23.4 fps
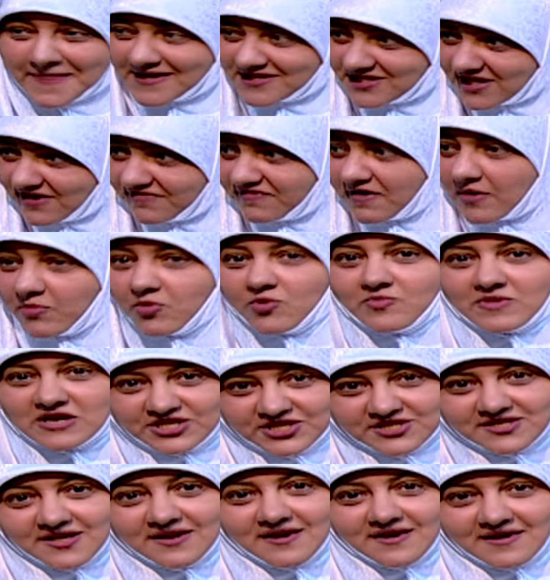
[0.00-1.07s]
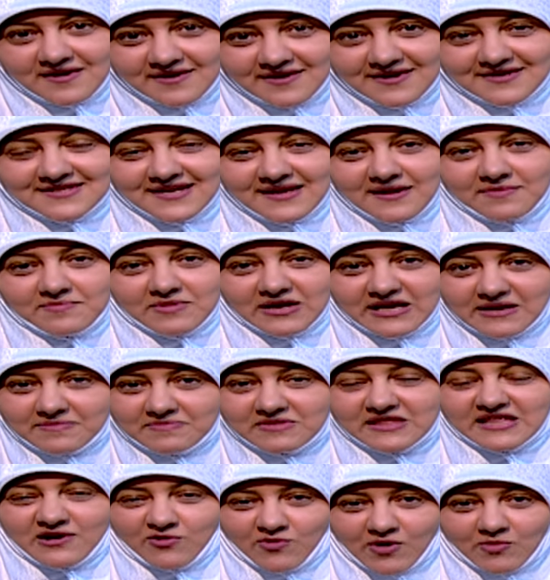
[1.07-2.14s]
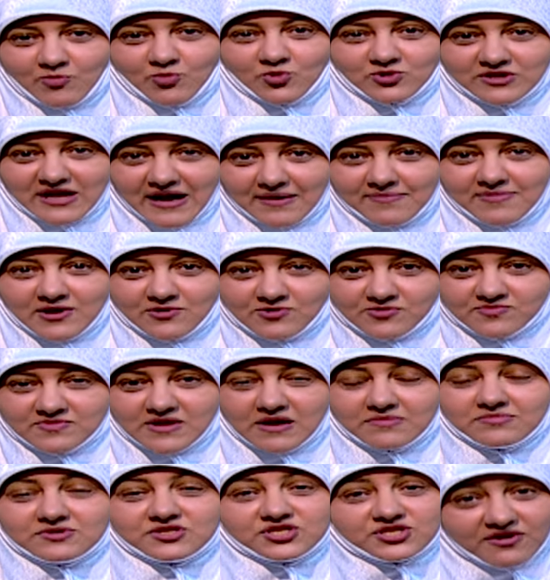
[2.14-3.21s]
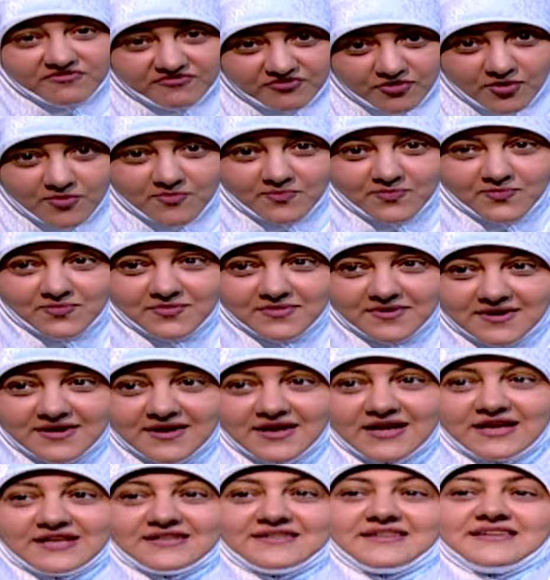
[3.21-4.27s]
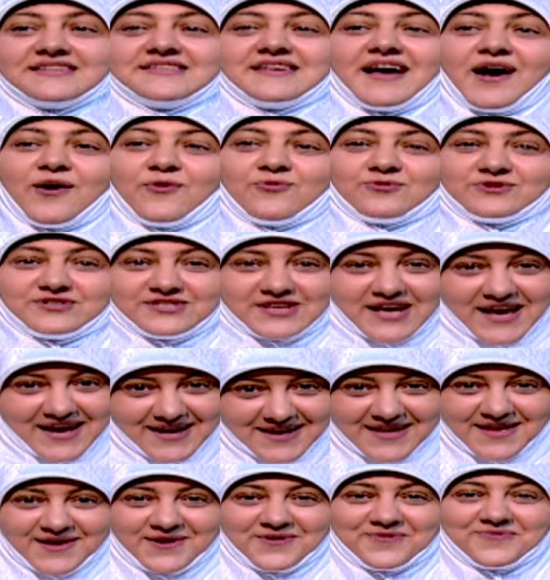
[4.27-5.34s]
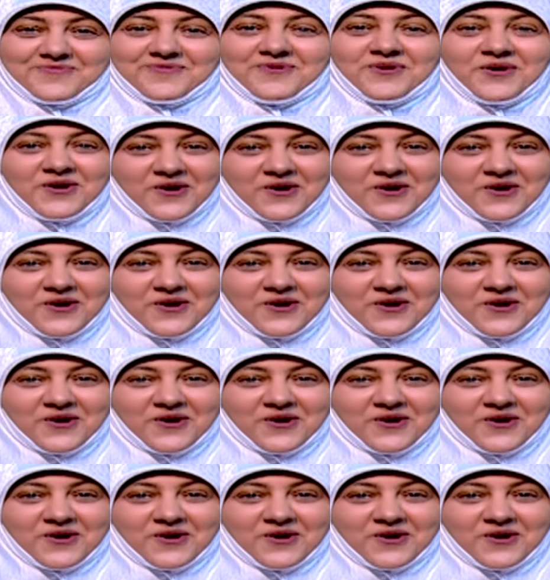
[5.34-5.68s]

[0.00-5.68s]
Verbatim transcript: شاف ابوه ماشي يصلي ركعتين لما جه دوام وتعبان وبتاع بس شاف امه تصحى وتصحيه